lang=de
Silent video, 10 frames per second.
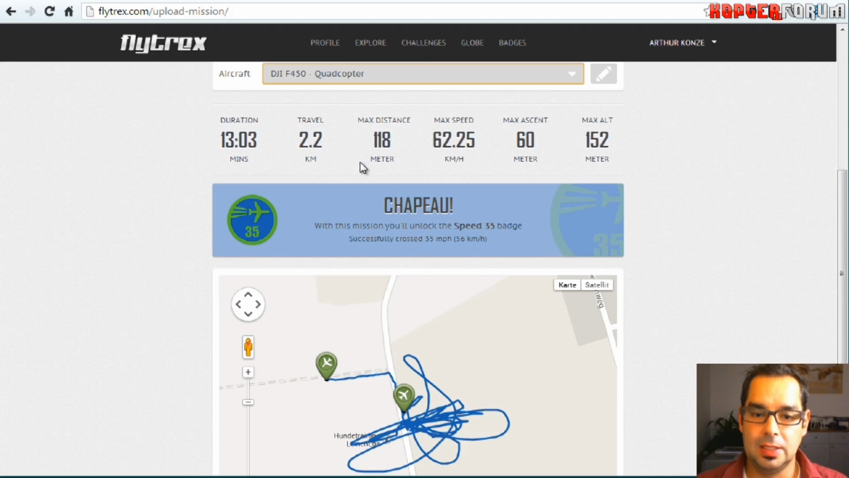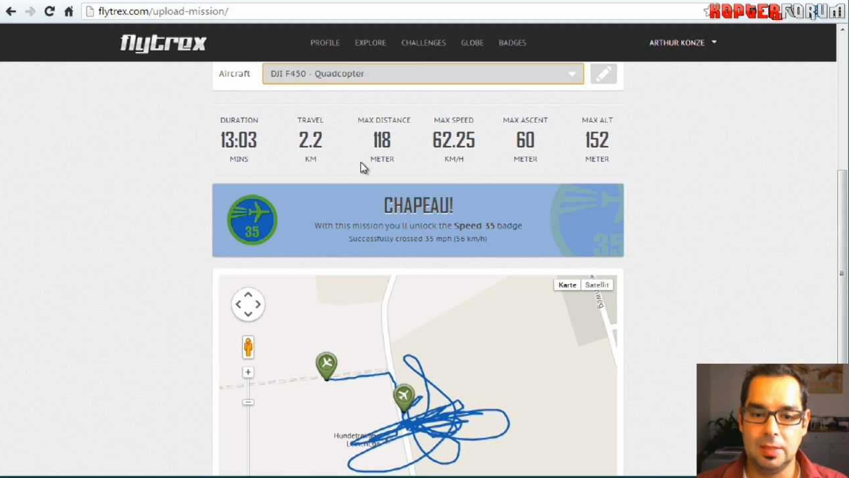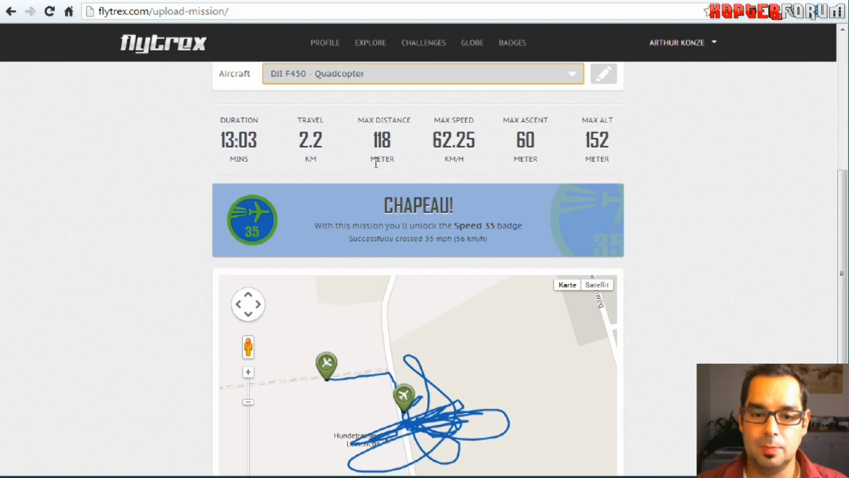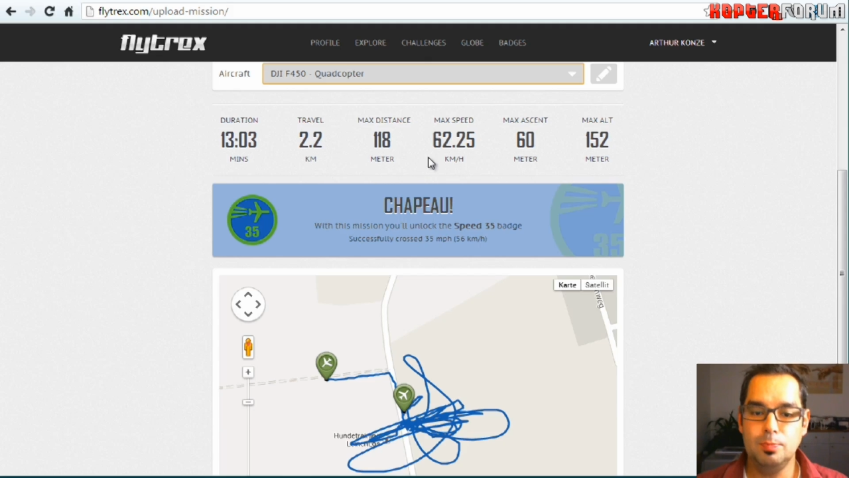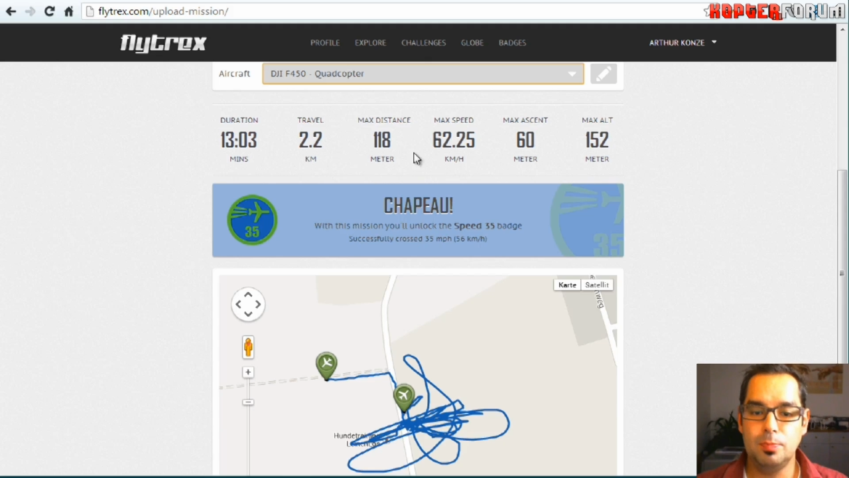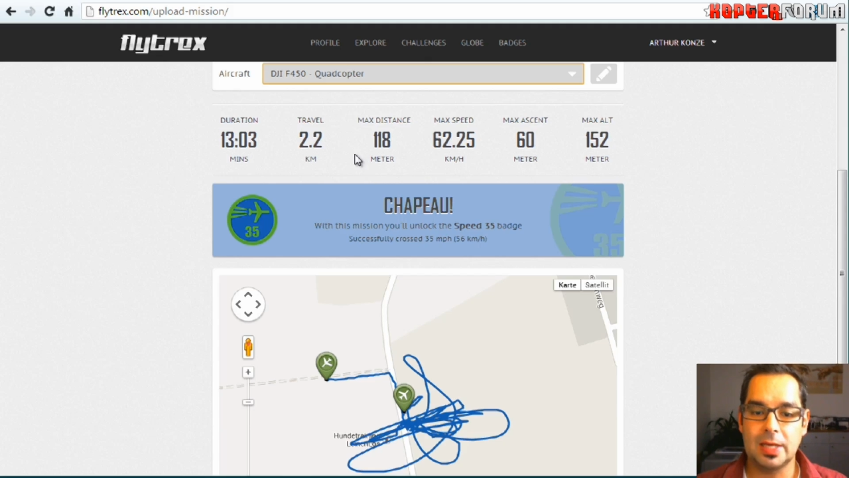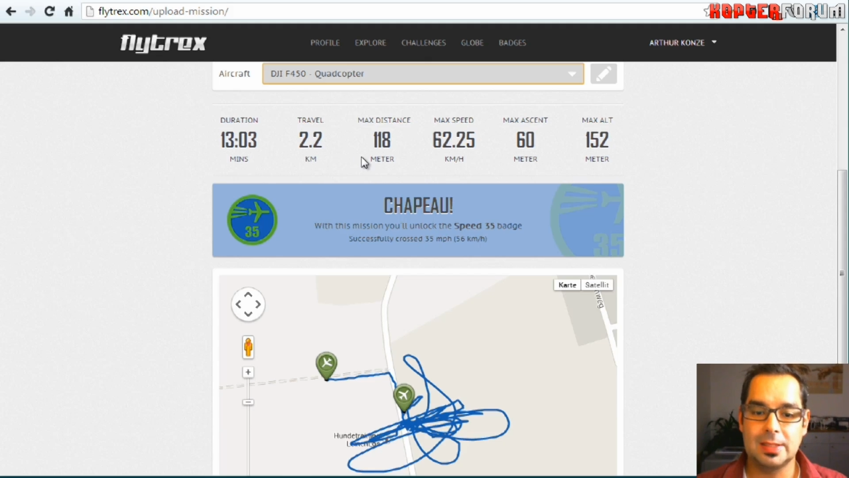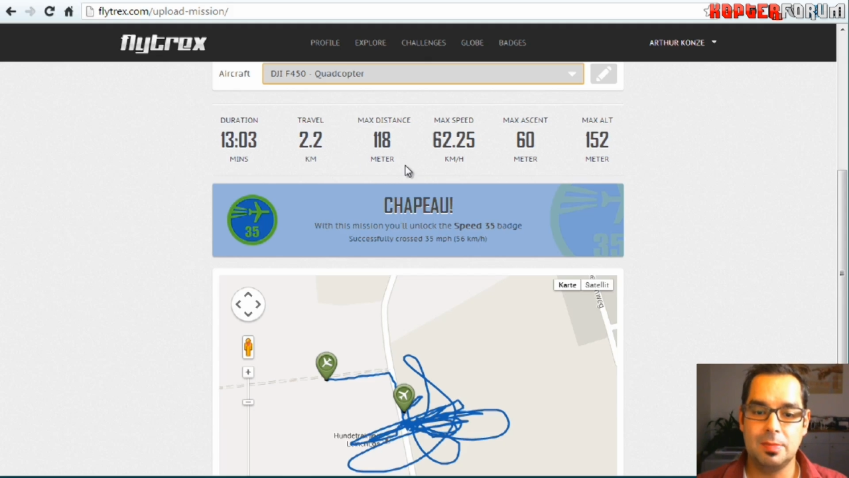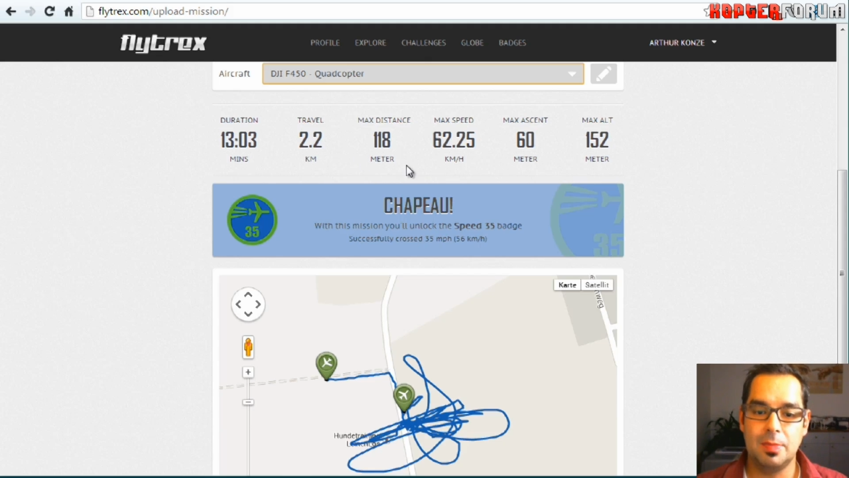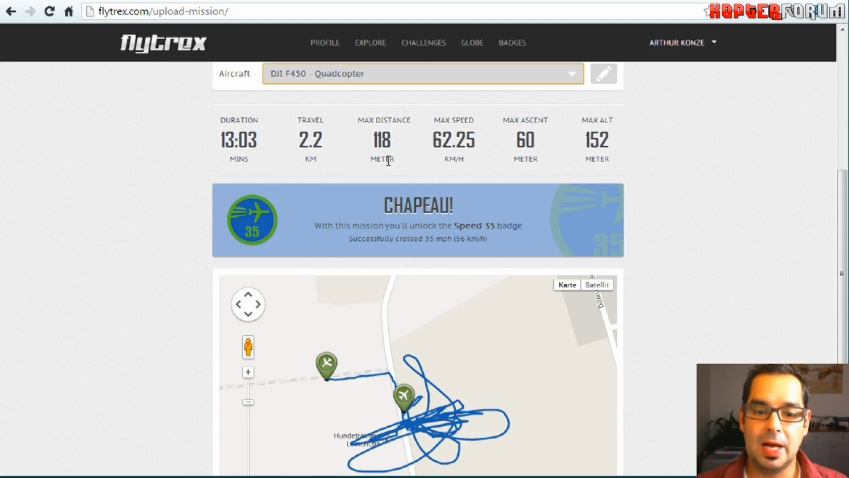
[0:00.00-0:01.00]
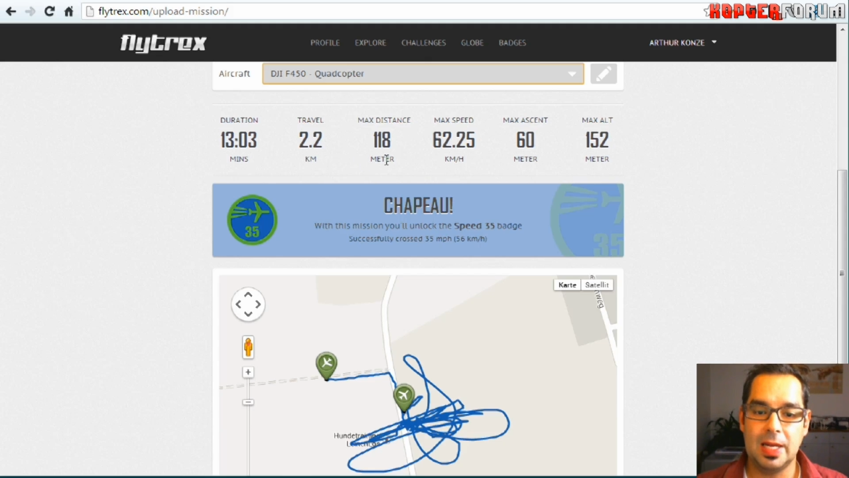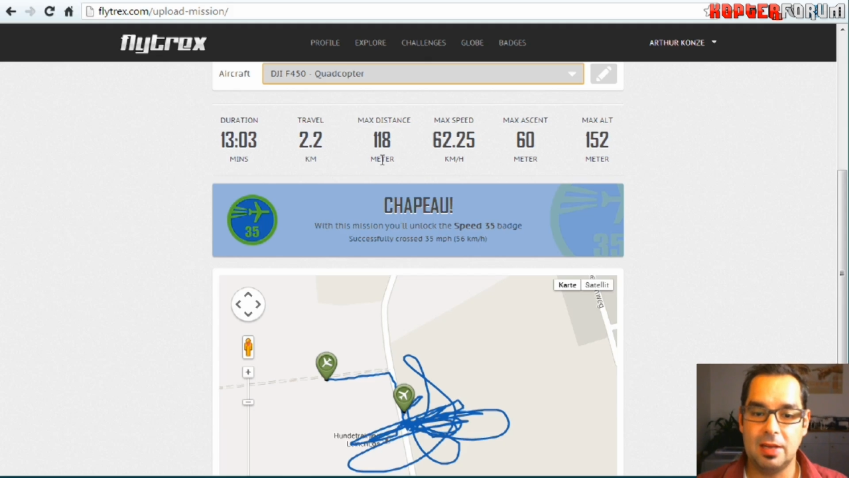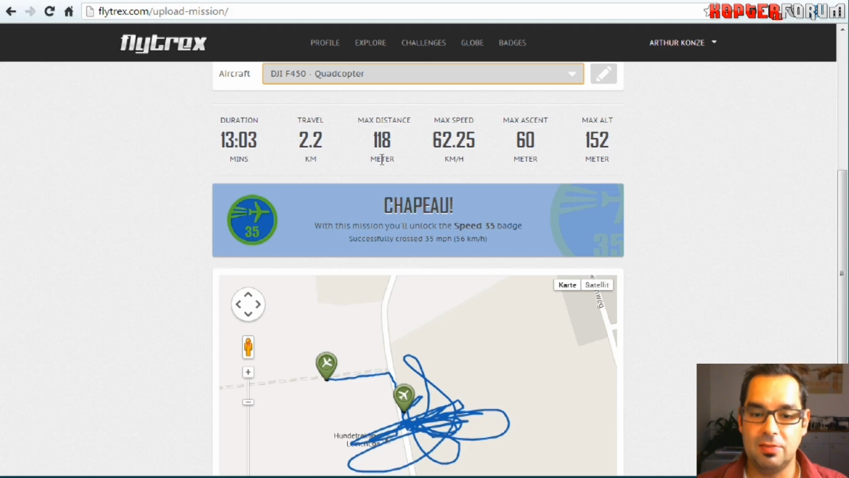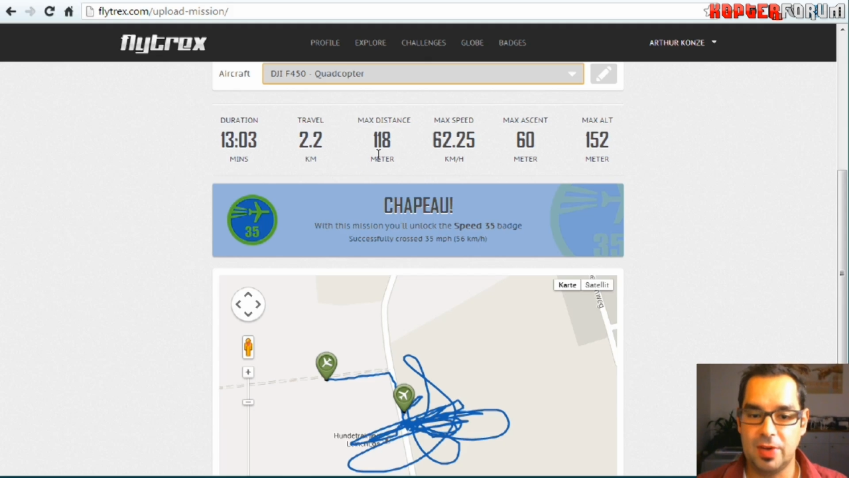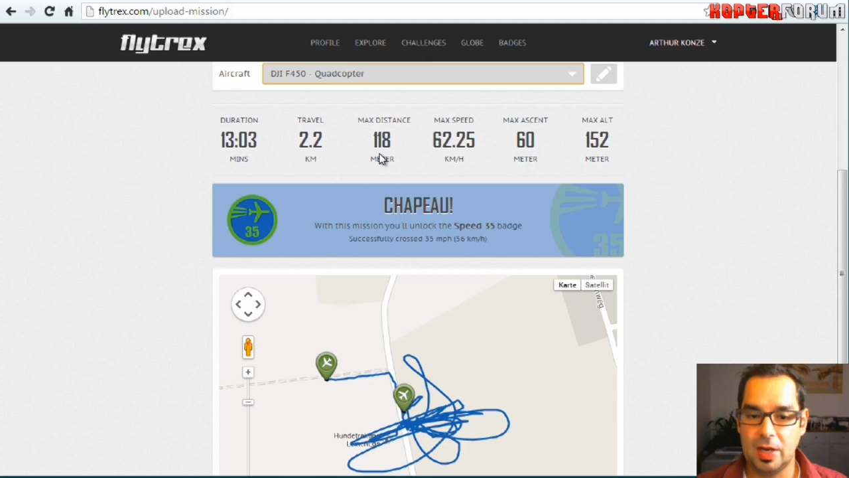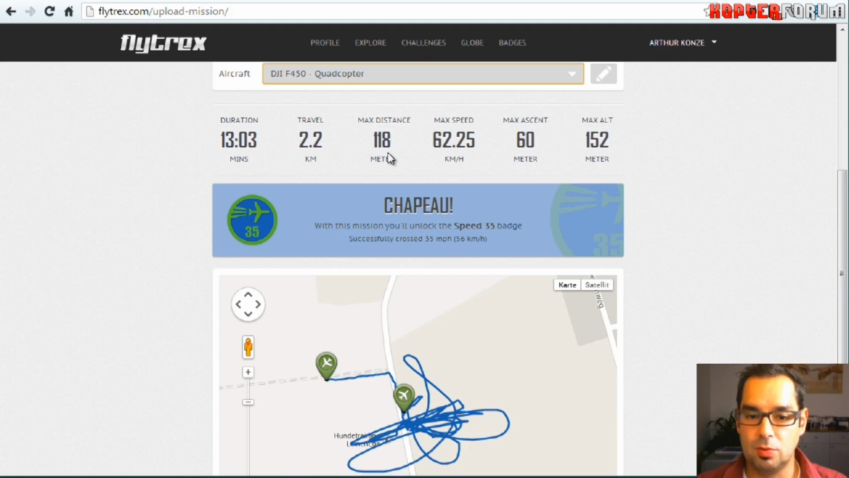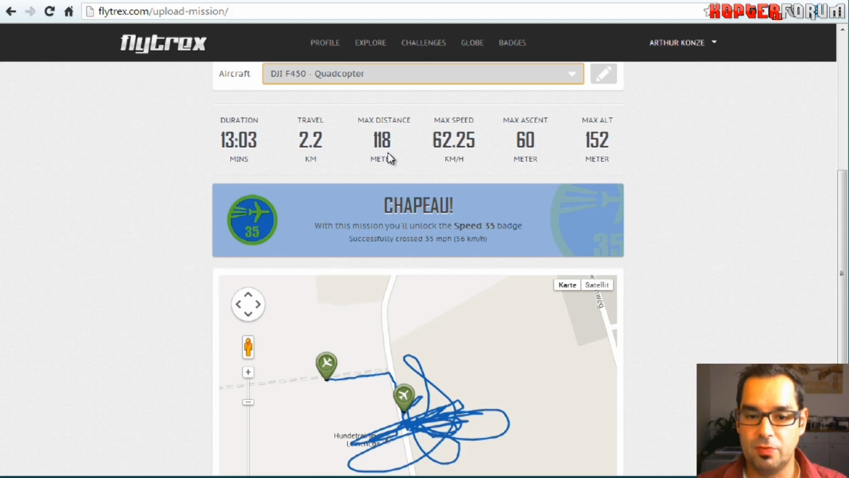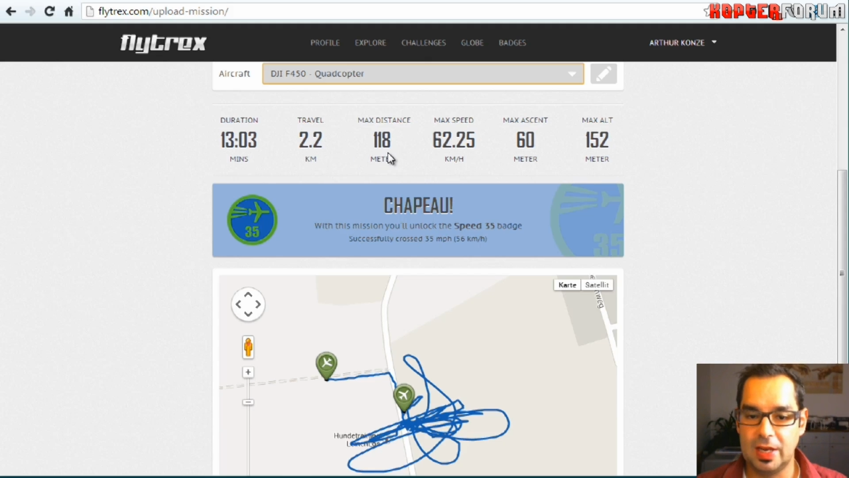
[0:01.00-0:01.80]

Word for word: Die maximale Entfernung